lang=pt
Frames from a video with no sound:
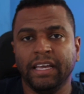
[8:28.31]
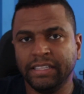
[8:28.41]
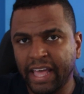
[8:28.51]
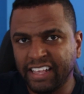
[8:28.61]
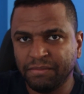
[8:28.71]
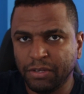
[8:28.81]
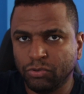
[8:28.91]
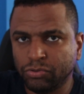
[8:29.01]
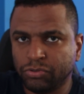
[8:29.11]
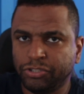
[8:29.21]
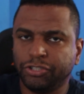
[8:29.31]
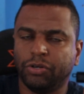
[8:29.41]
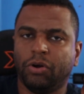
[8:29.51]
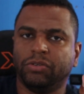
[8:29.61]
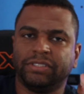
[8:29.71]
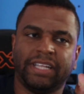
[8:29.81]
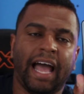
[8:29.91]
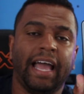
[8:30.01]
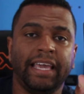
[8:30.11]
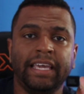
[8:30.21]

e 10 minutos de jogos, tá?